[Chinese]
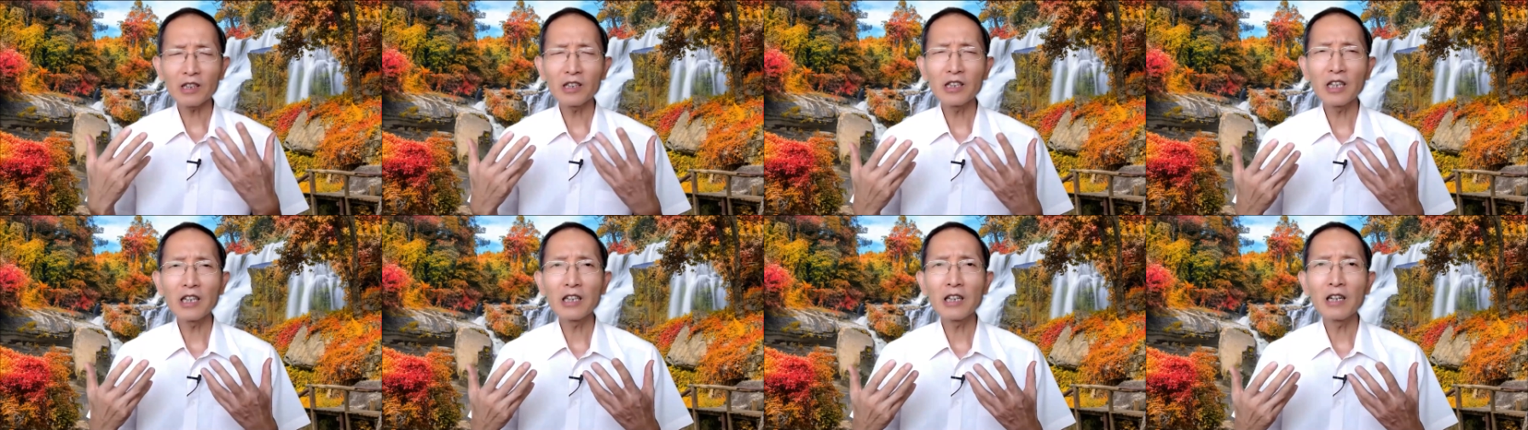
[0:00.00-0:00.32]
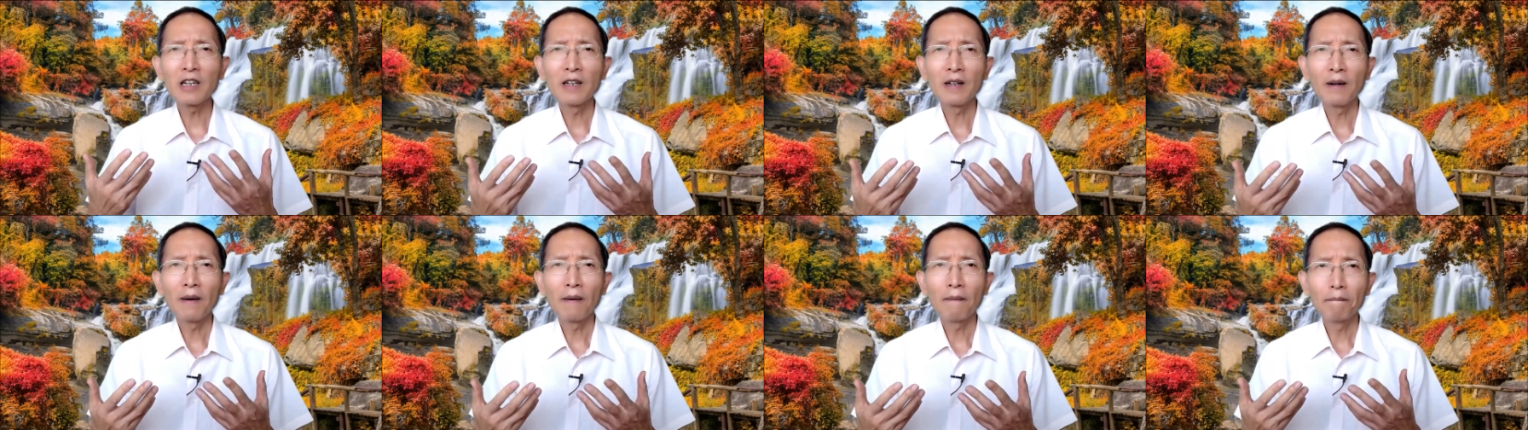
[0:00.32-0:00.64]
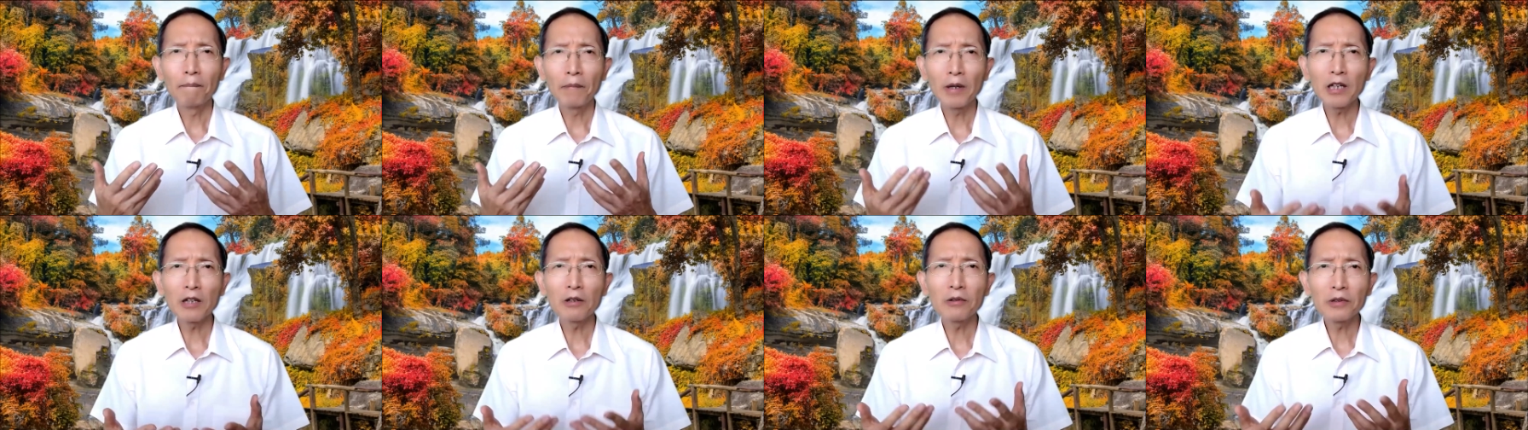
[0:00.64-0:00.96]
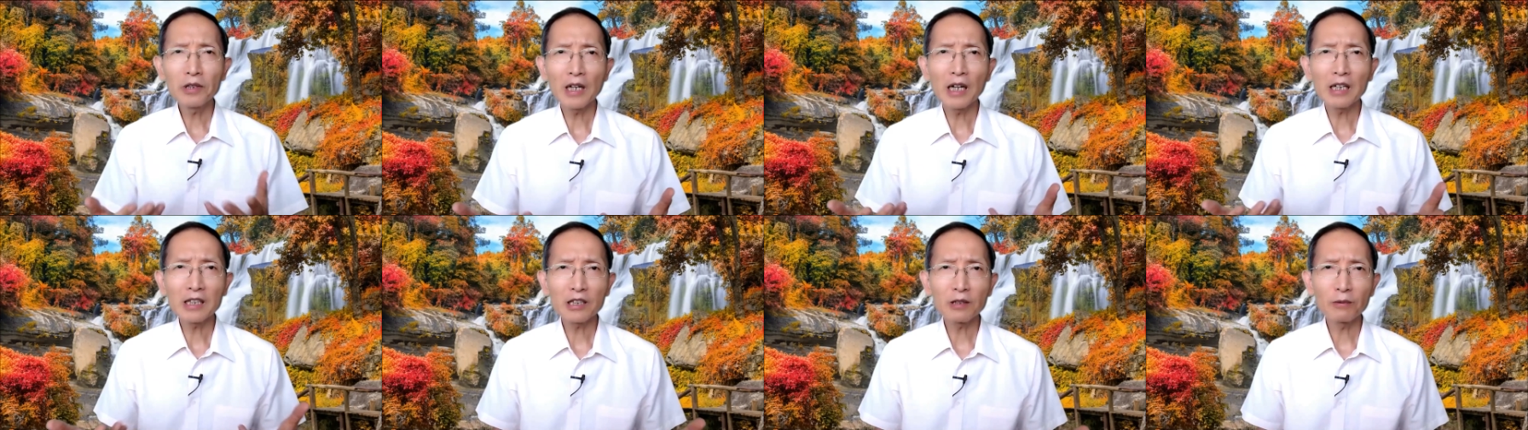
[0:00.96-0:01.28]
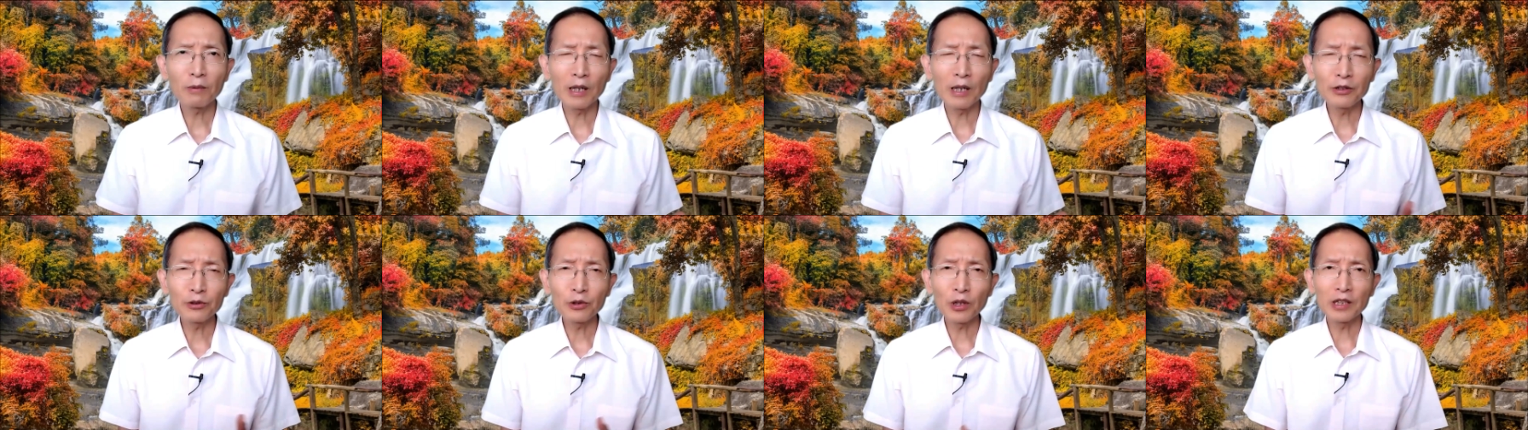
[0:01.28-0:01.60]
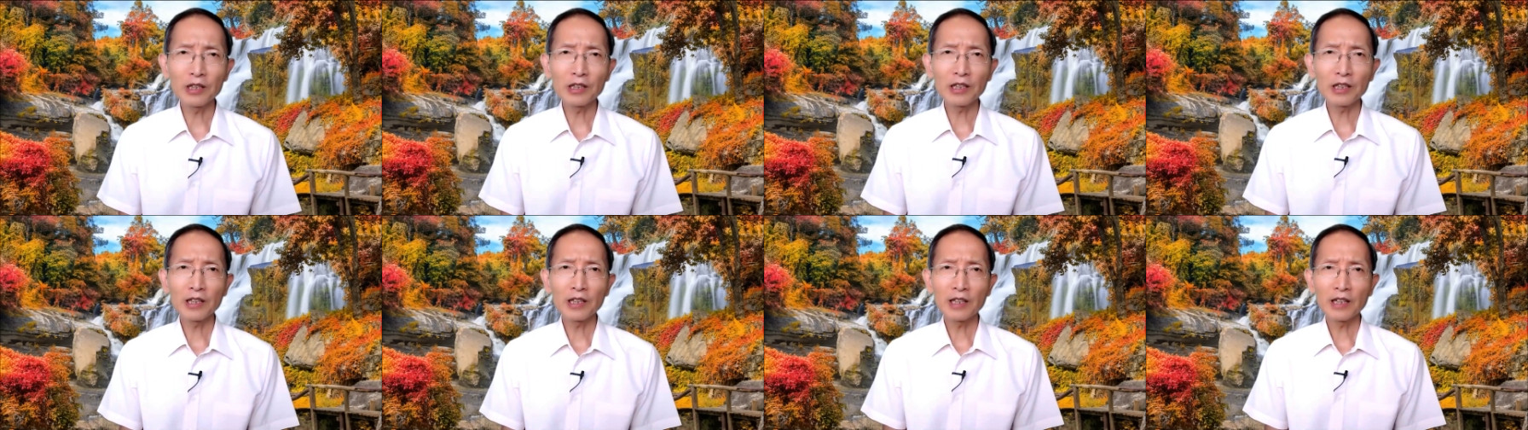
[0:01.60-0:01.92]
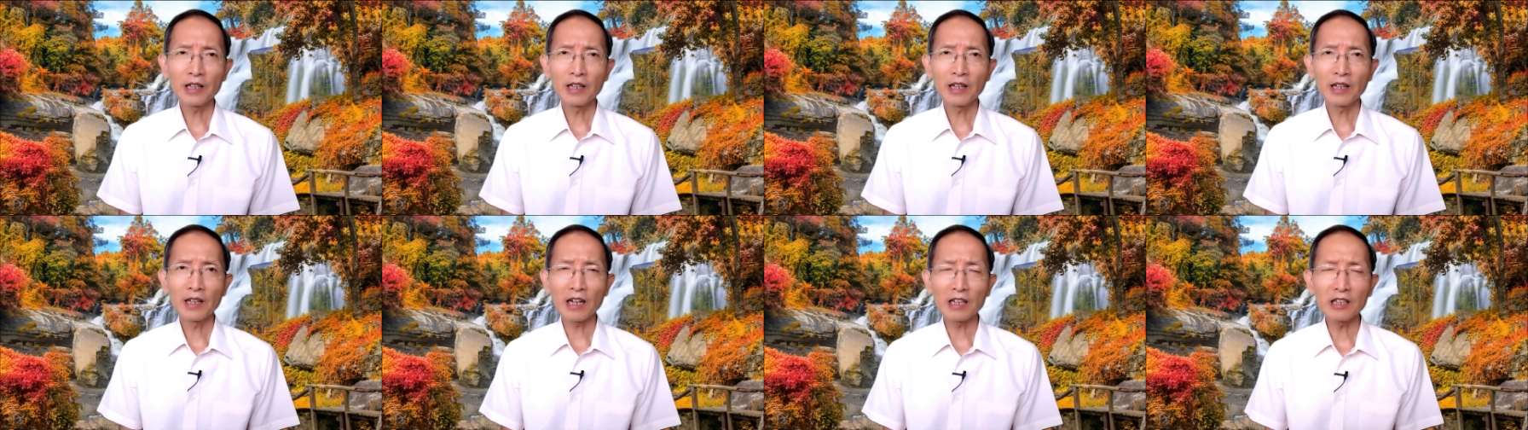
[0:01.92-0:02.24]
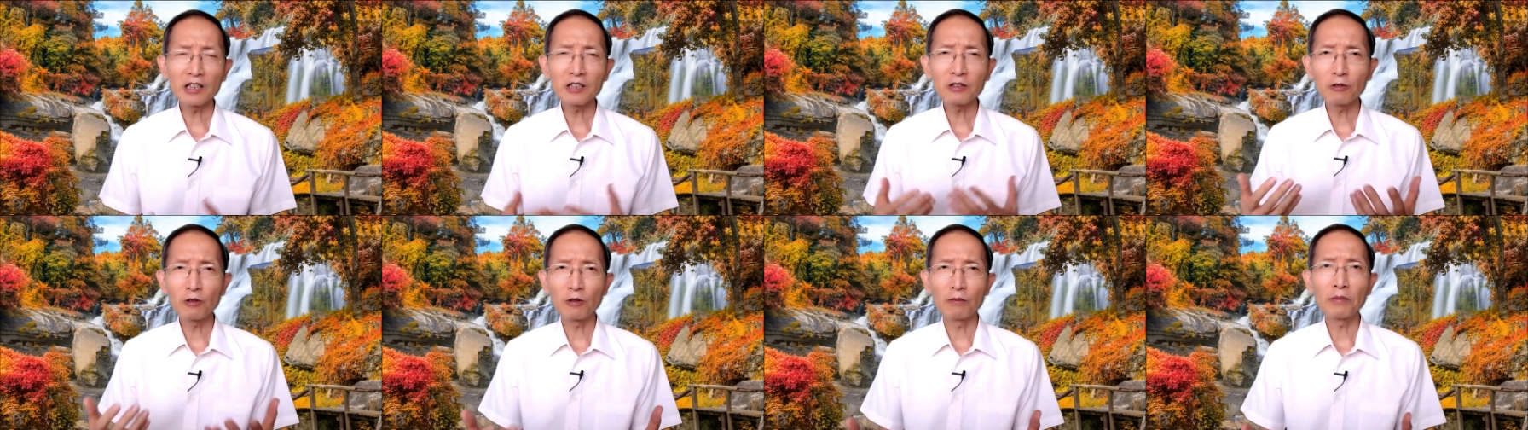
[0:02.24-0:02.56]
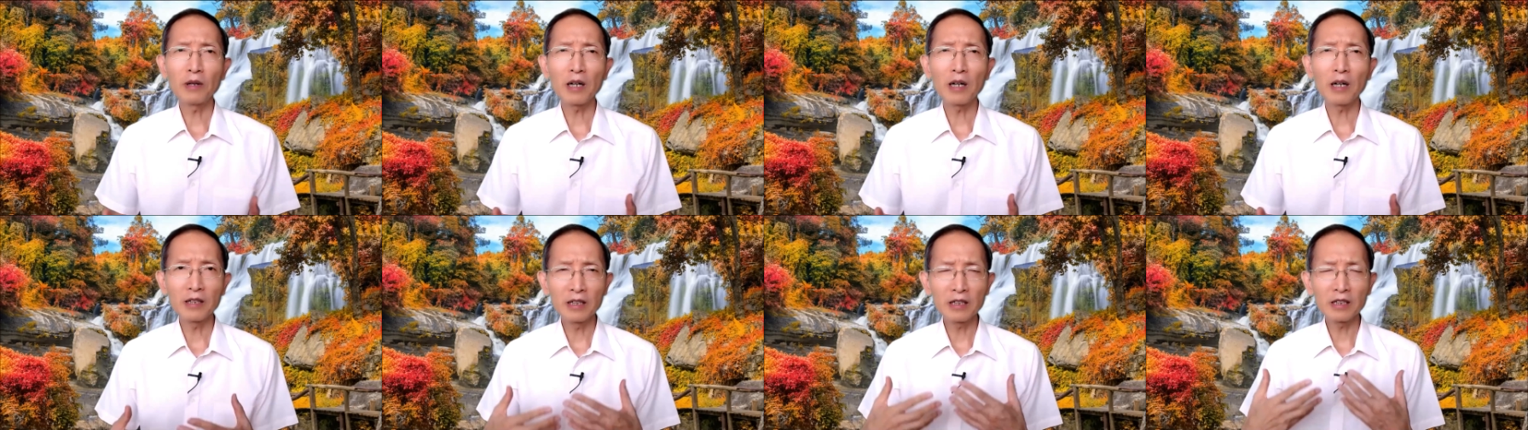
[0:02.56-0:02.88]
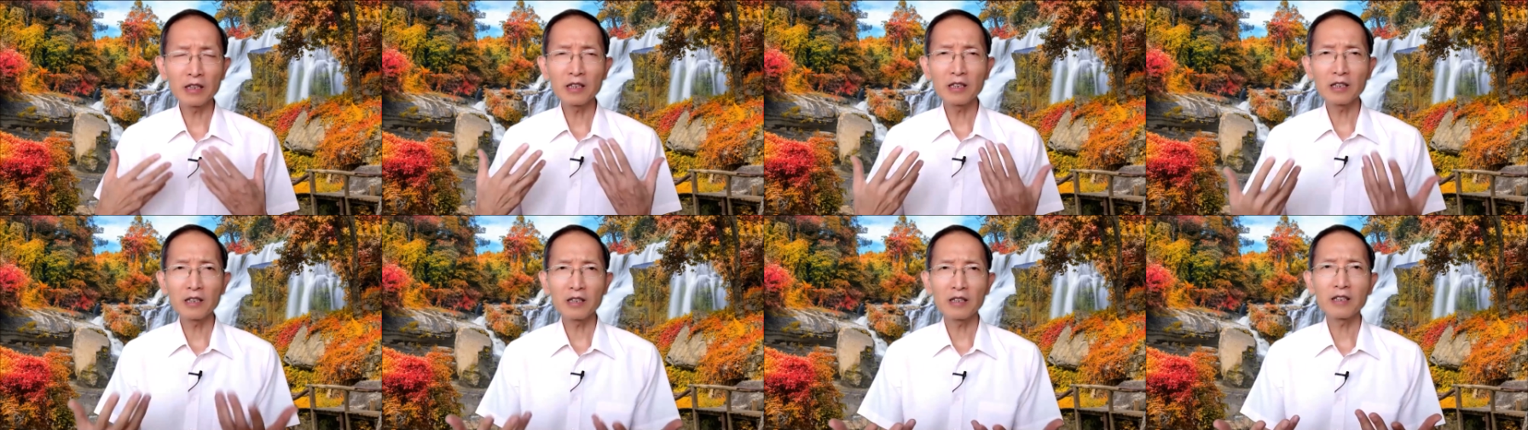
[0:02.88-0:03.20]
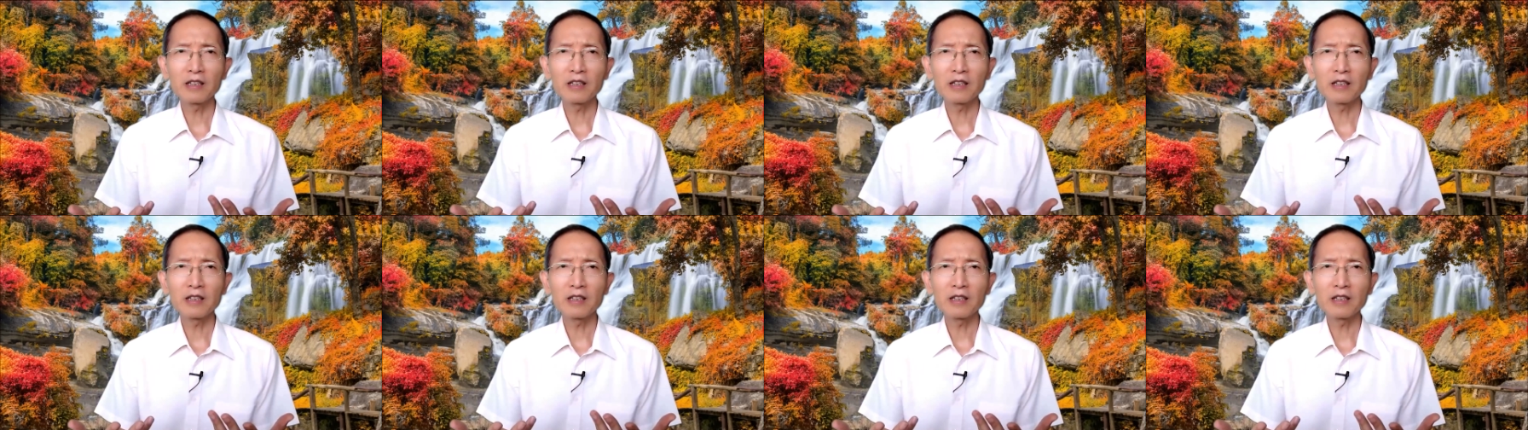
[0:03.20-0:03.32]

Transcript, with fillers: 这个没有一样是完全的呢，还是我们很